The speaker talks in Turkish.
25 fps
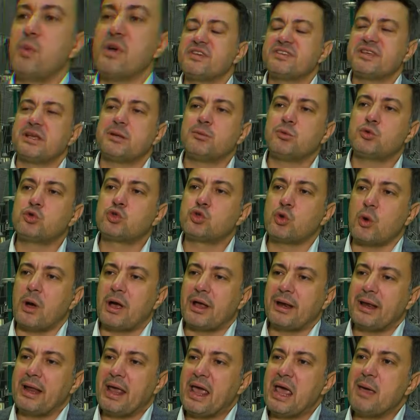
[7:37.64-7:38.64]
pazarımız şu
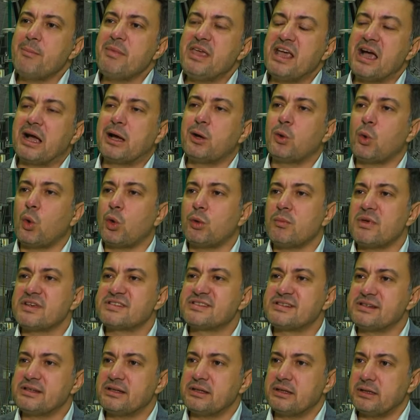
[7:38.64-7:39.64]
an hem yakın
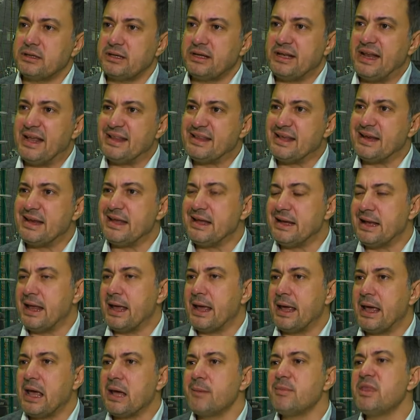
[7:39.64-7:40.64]
olması
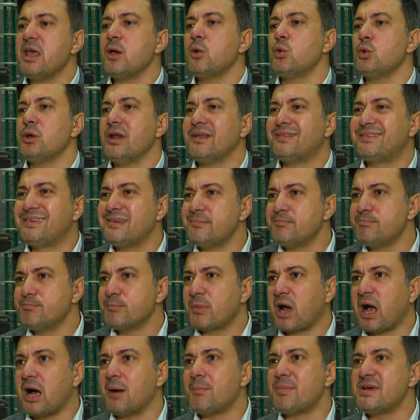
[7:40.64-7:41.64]
nedeniyle hem de üretim
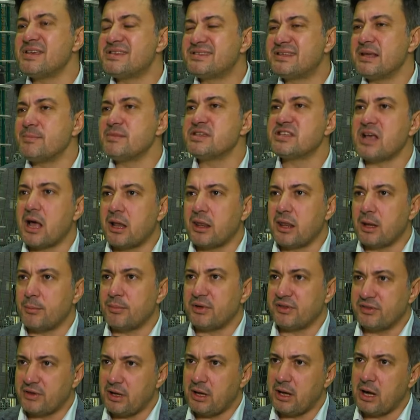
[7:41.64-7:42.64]
kapasitemiz
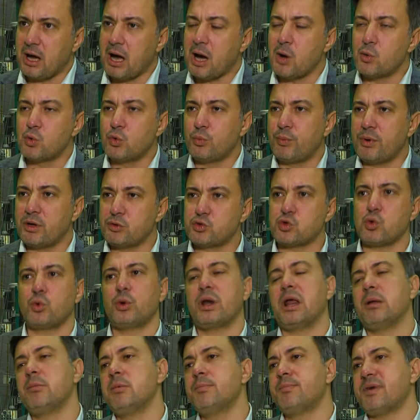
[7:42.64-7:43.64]
anlamında Avrupa
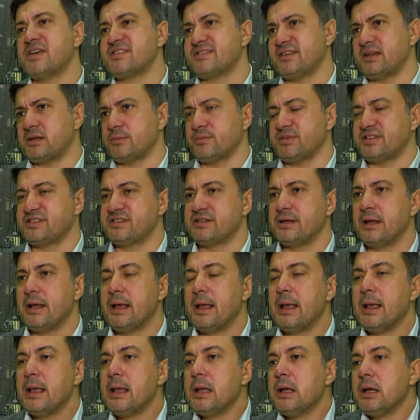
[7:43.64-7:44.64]
çok önemli pazarımız.
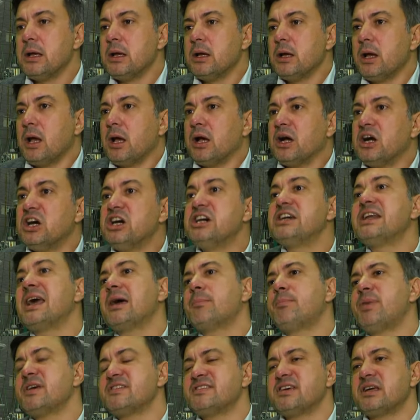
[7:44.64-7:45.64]

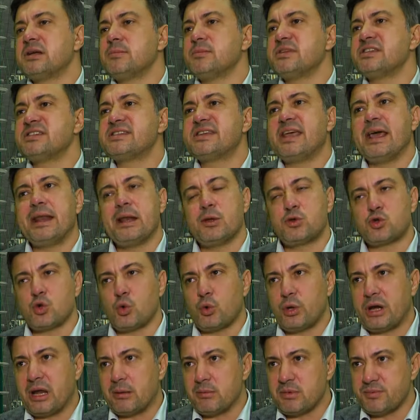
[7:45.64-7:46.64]
Irak pazarımız gene
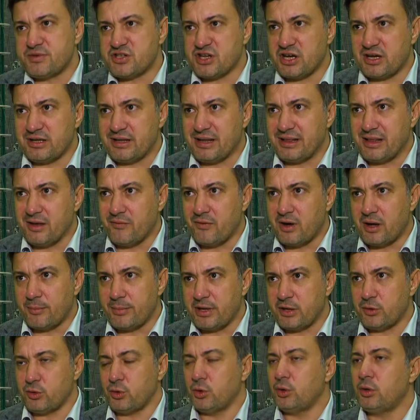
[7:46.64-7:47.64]
çok önemli bir şekilde
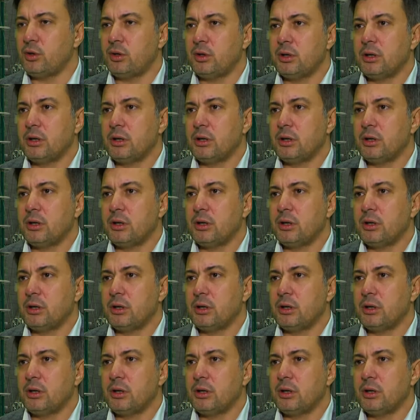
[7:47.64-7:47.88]
devam ediyor.